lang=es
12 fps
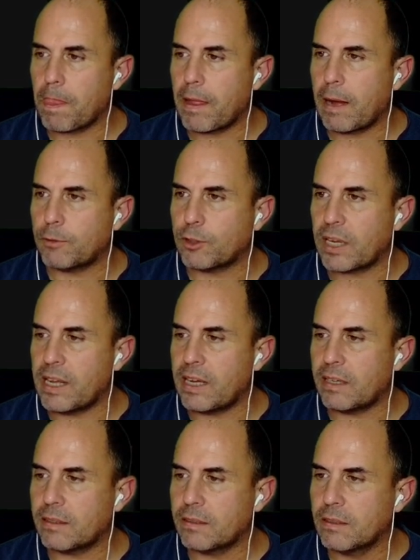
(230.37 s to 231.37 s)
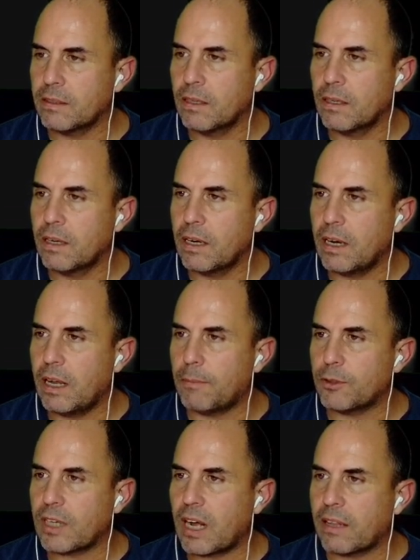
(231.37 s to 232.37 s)
Vamos allá, le
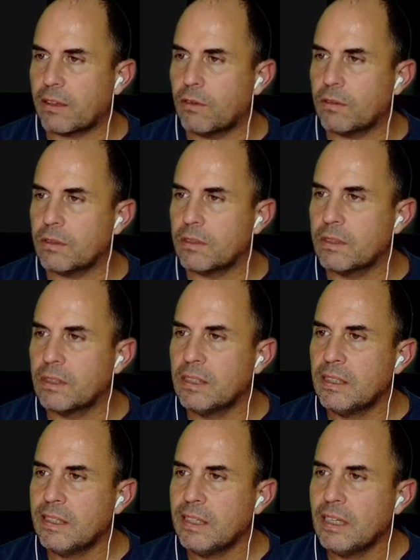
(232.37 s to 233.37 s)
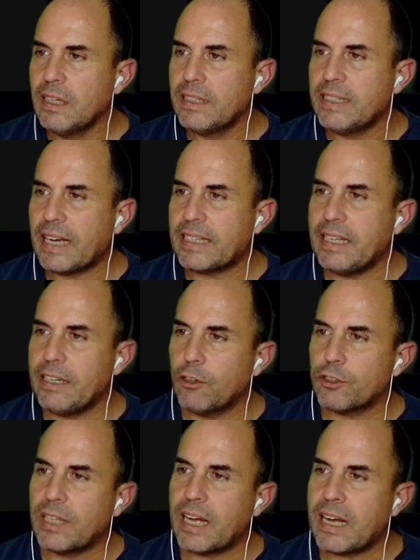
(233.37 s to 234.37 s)
damos Add-on y aquí
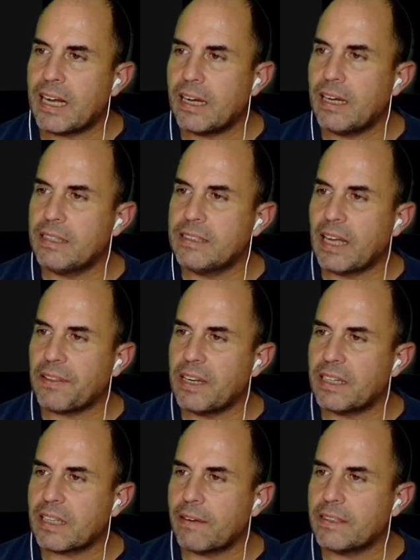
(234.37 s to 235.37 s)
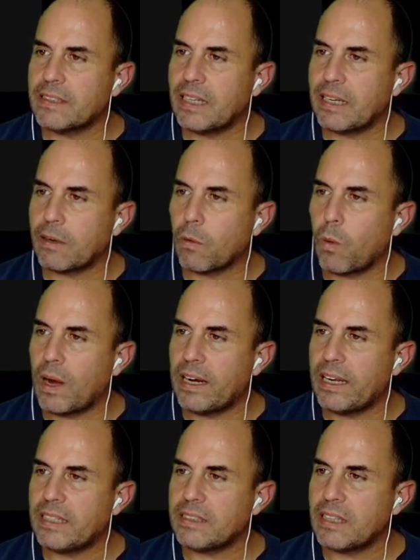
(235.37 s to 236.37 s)
nos da ya directamente cuál
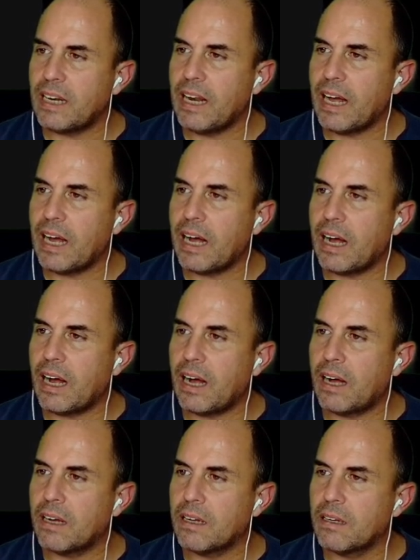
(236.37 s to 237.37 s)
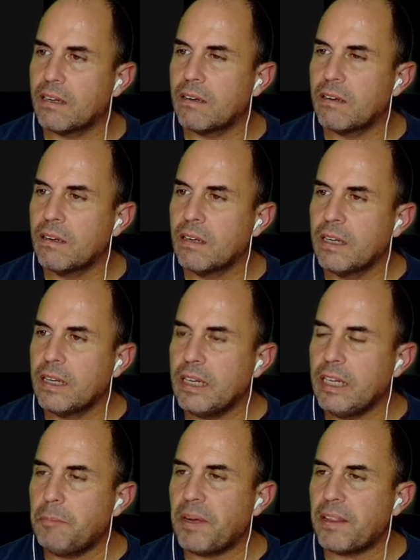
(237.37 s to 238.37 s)
es la
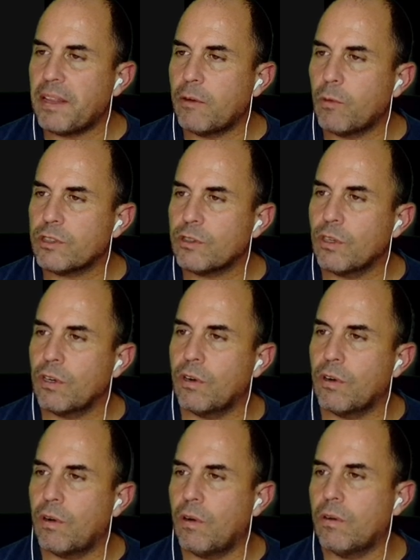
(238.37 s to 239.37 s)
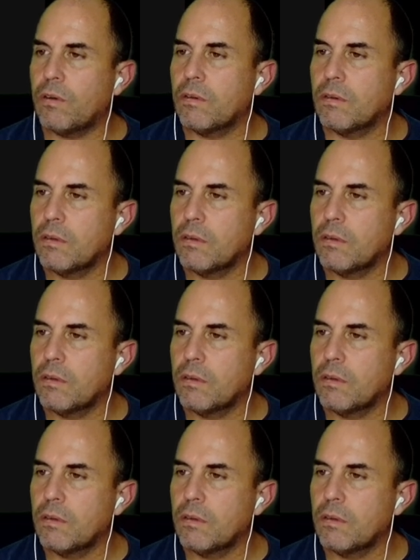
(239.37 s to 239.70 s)
IP de nuestro